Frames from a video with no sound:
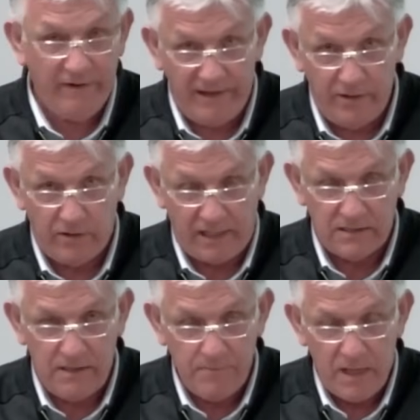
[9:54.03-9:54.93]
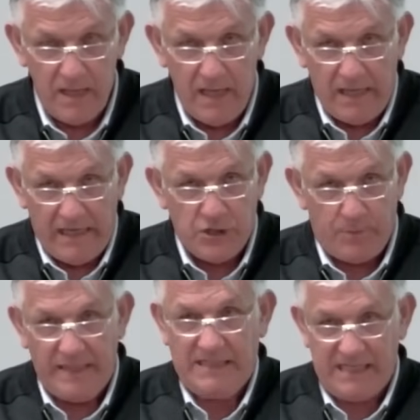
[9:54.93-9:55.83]
envahi de textes. Et je
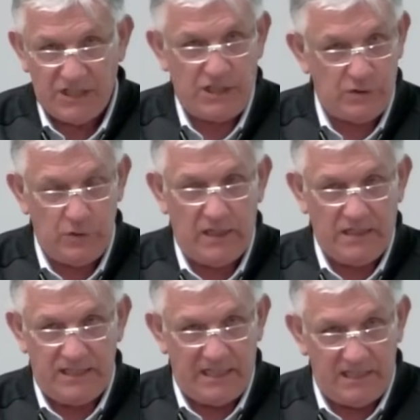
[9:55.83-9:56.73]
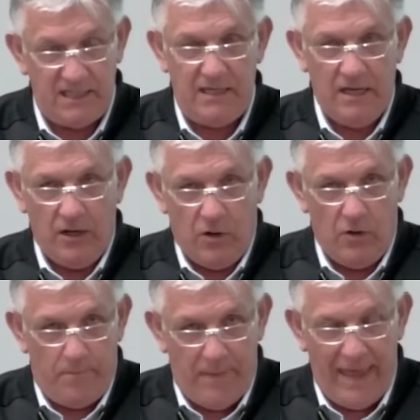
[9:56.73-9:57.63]
pensais à Jésus quand il a dit,
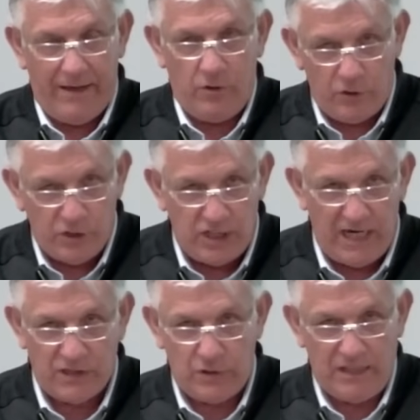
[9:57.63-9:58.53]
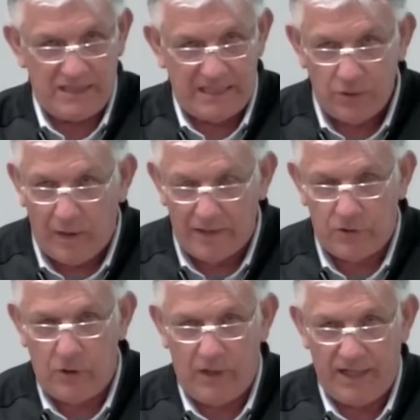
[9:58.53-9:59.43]
le Père recherche des
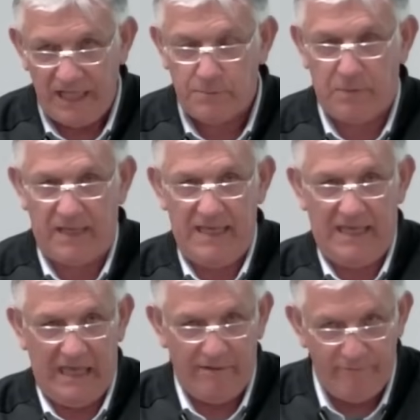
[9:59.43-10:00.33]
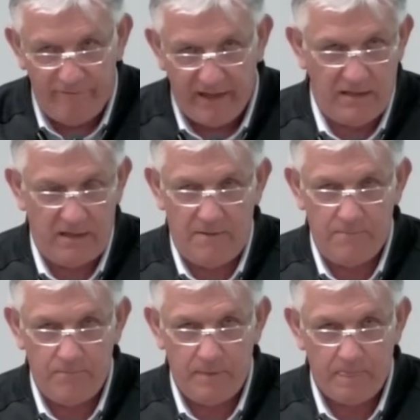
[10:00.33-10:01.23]
adorateurs en esprit et en vérité.
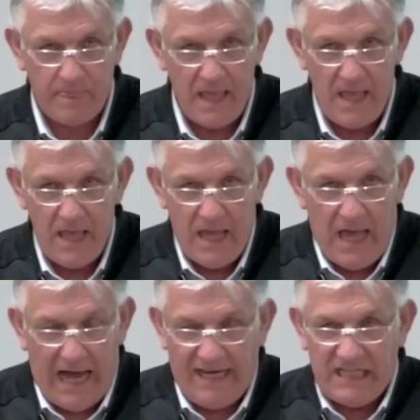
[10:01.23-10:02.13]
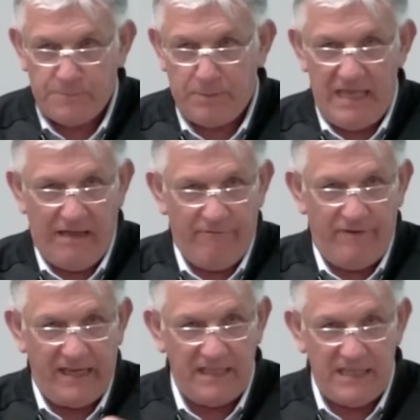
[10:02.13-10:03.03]
En esprit et en
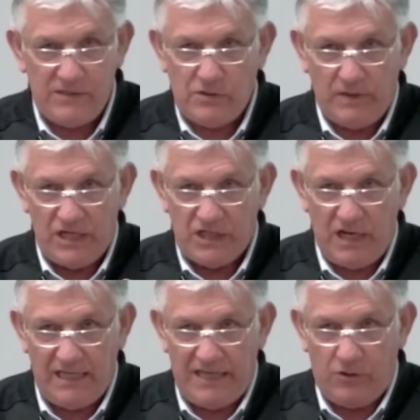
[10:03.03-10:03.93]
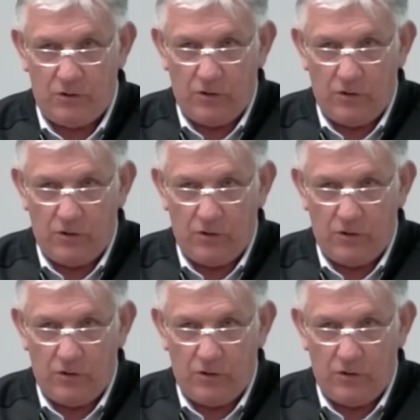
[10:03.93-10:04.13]
vérité, ce sont des gens qui